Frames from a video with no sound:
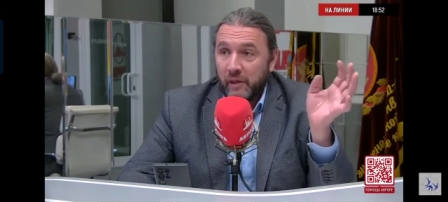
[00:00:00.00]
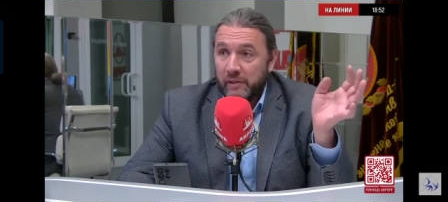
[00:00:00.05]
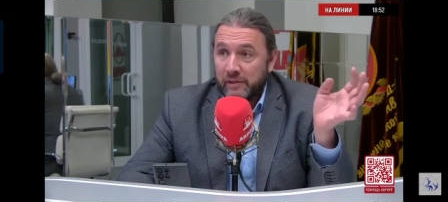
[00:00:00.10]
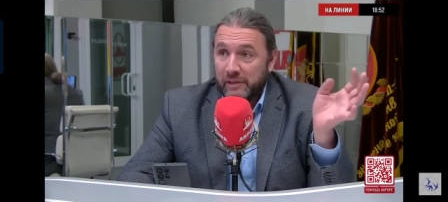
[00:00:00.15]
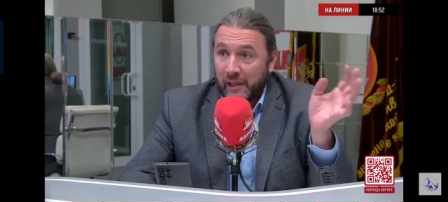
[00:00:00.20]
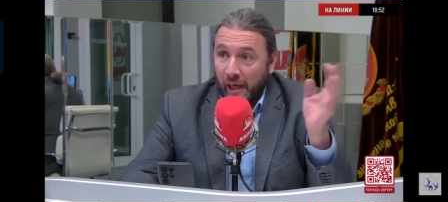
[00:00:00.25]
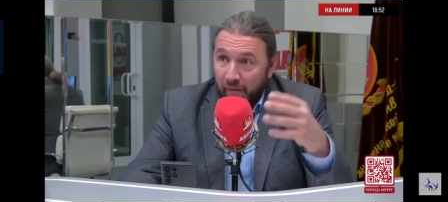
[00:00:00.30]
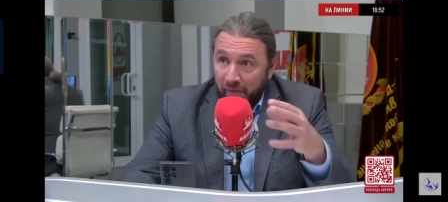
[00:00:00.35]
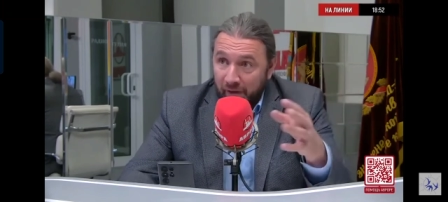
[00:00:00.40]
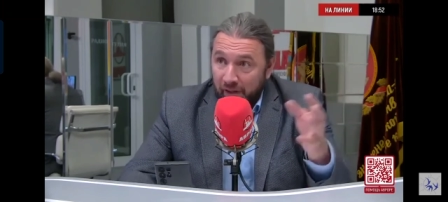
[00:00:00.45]

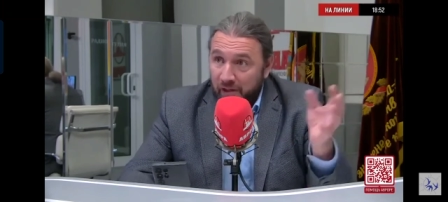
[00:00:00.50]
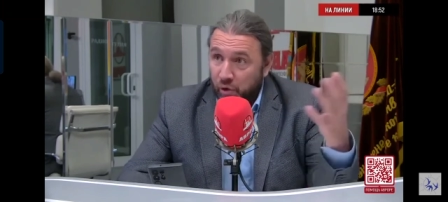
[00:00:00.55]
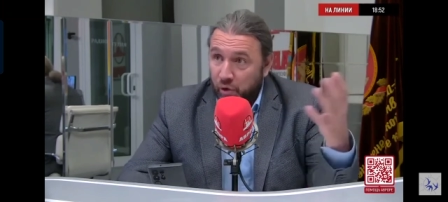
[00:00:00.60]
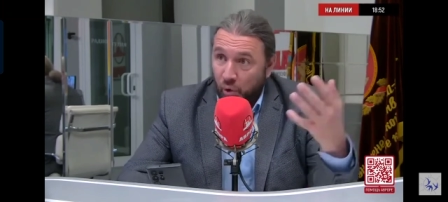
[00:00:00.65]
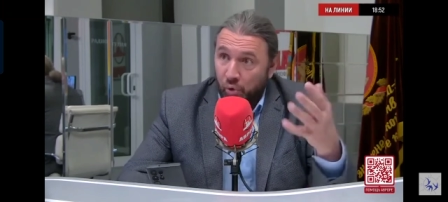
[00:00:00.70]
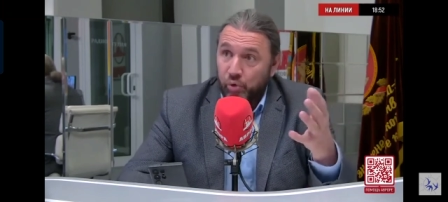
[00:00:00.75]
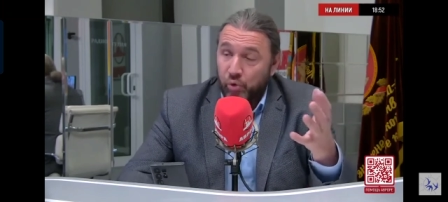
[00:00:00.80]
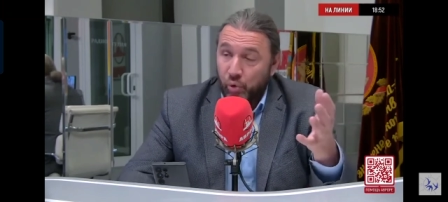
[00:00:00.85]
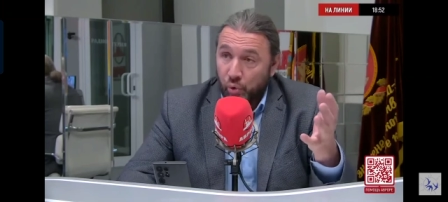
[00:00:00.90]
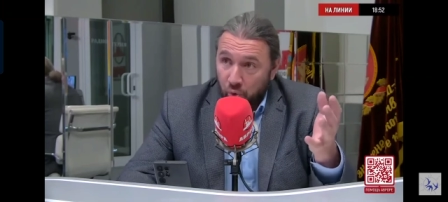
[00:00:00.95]
стравить
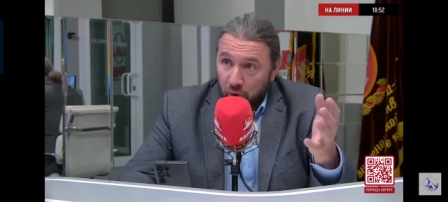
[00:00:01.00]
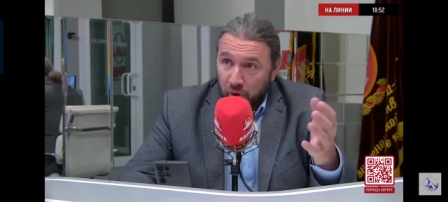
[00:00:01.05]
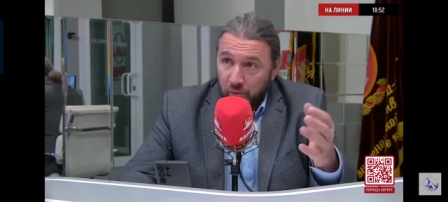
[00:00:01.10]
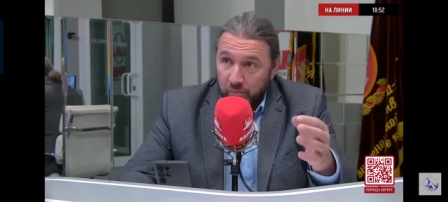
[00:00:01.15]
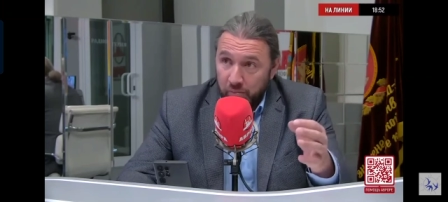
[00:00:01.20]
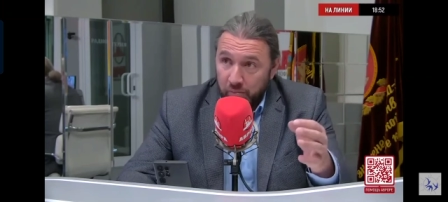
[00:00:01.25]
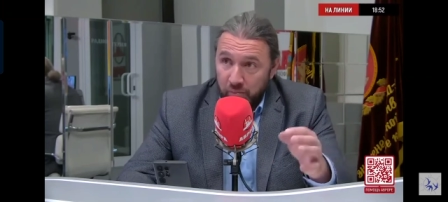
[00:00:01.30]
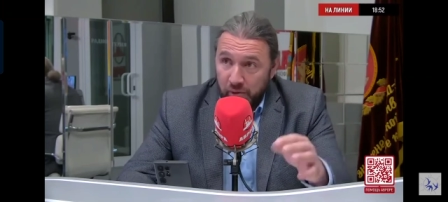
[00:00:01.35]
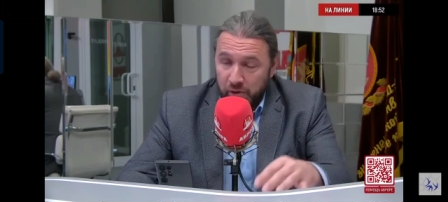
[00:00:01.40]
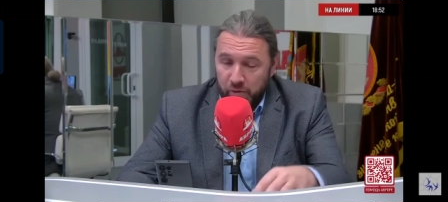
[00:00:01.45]
друг
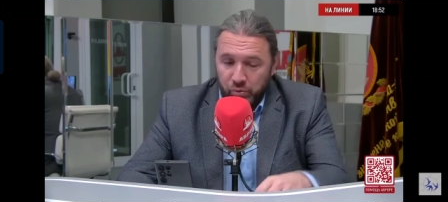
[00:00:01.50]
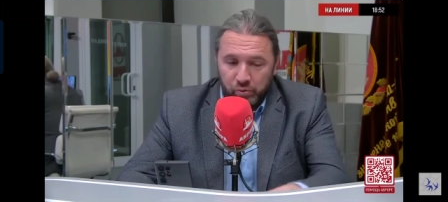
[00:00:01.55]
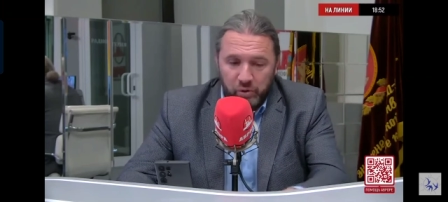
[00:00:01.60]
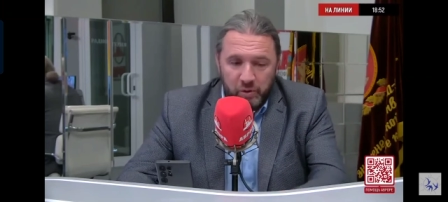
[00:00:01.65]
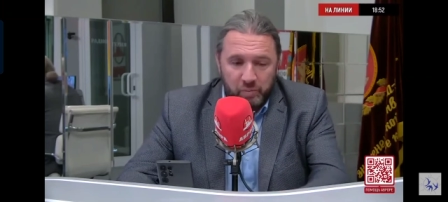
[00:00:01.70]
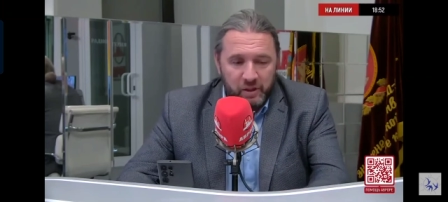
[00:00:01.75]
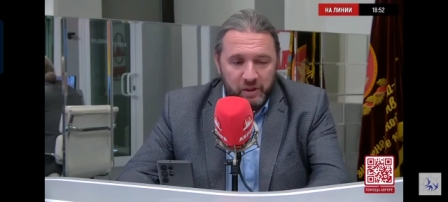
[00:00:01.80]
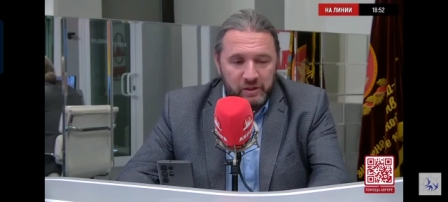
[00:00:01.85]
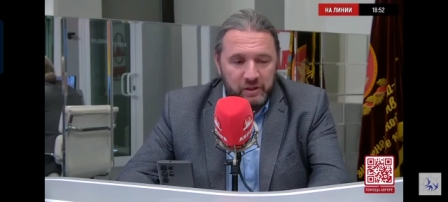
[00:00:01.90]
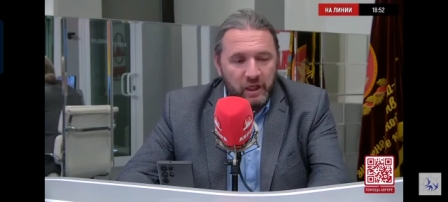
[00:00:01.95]
другом, это у
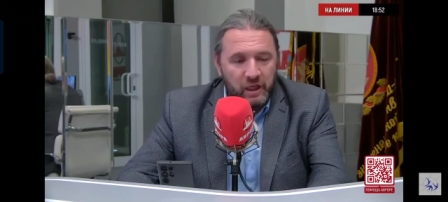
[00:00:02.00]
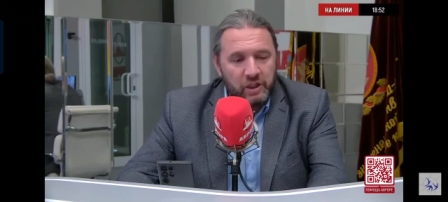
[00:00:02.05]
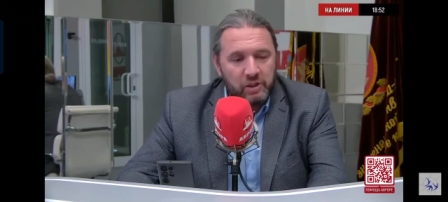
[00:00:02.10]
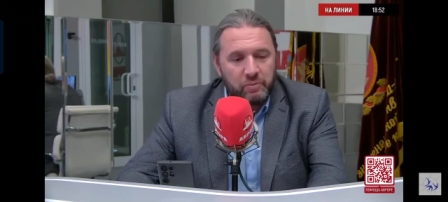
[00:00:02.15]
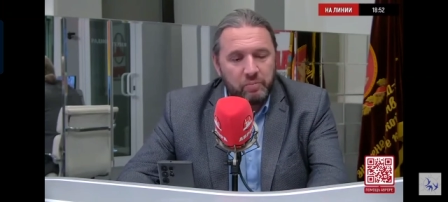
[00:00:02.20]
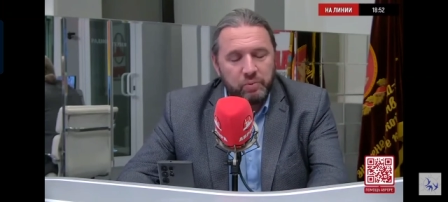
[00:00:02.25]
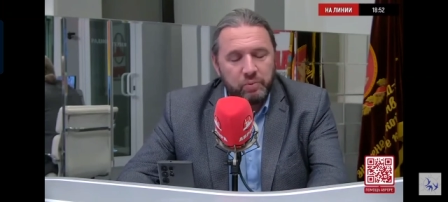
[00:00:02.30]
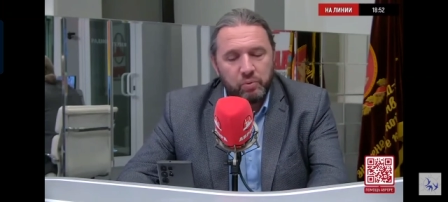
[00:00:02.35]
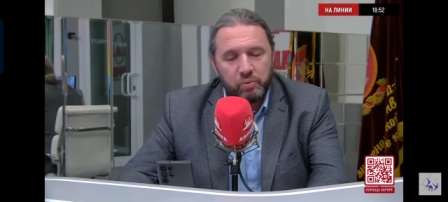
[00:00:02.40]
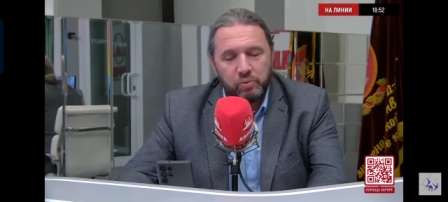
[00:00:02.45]
них
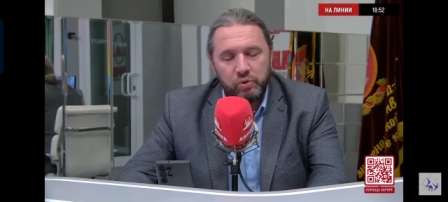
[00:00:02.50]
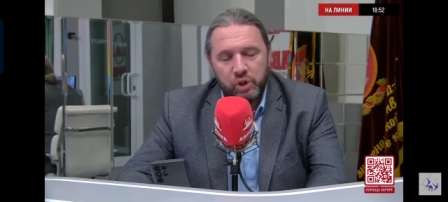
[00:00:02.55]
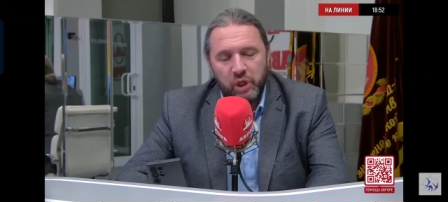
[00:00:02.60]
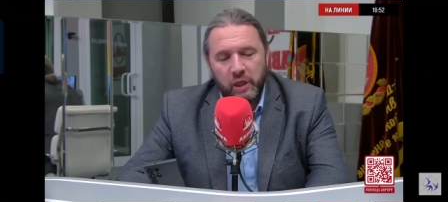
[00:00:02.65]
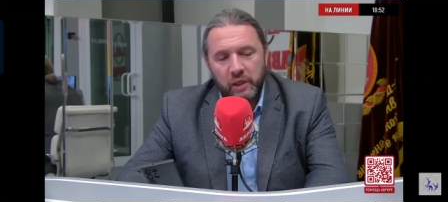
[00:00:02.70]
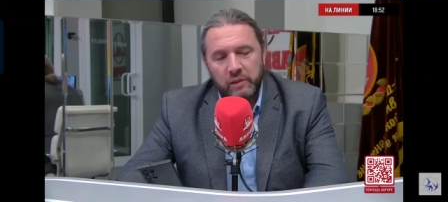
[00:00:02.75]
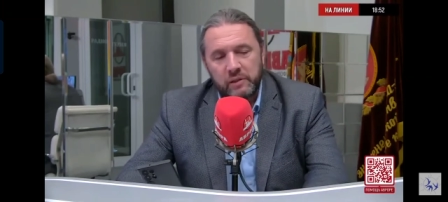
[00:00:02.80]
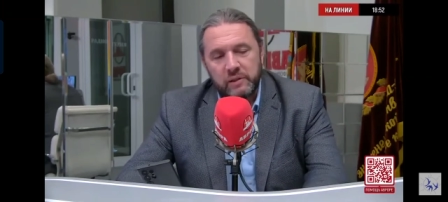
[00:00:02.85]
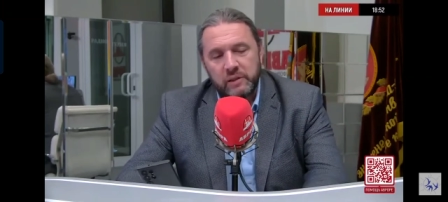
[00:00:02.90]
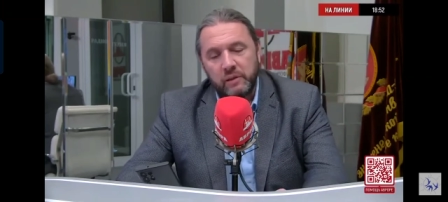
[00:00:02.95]
блестяще
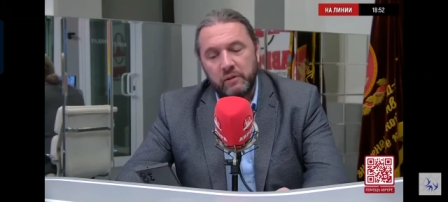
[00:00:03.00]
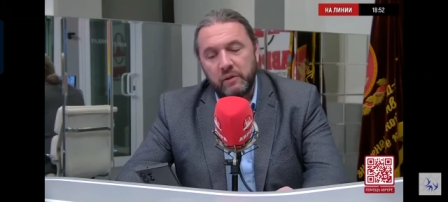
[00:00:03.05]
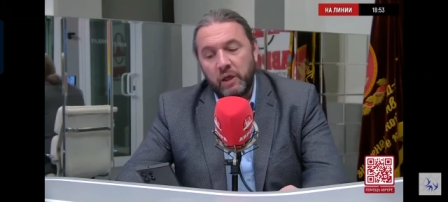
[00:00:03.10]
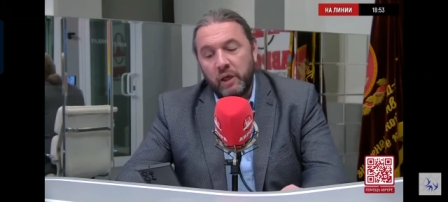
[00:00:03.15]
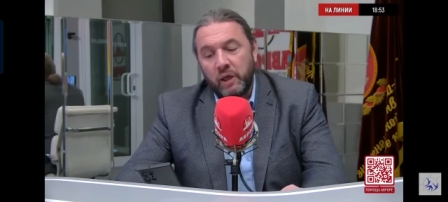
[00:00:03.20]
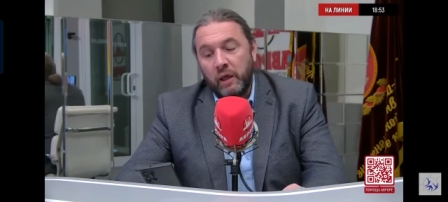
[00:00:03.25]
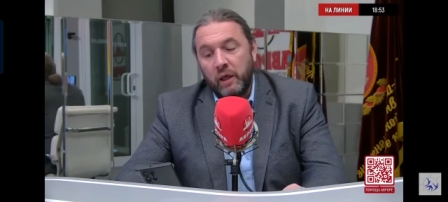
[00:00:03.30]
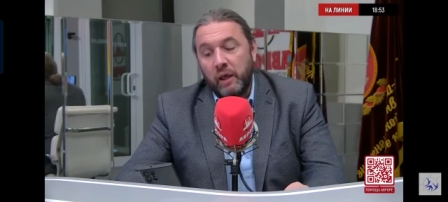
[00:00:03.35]
получается,